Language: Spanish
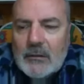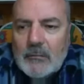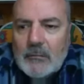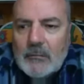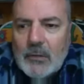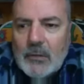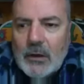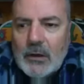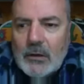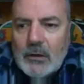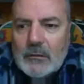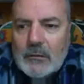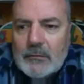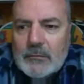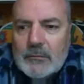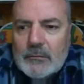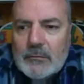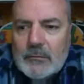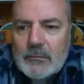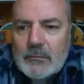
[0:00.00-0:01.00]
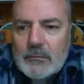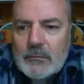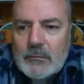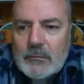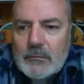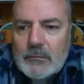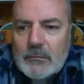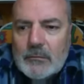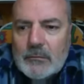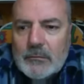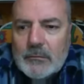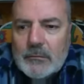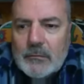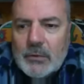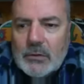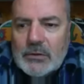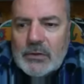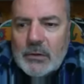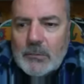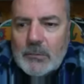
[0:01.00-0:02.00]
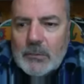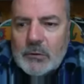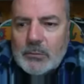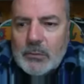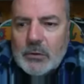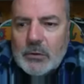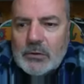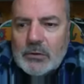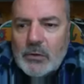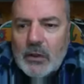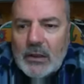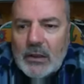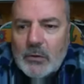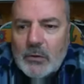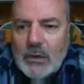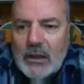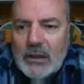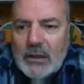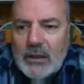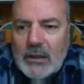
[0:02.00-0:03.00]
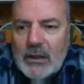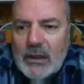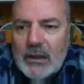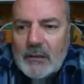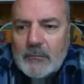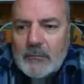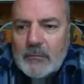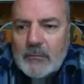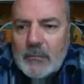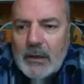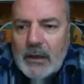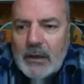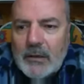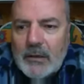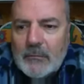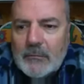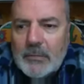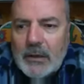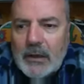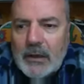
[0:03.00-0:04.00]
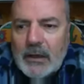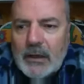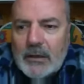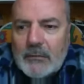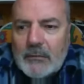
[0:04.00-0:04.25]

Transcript: bueno pues hemos puesto ahí una aldea vale para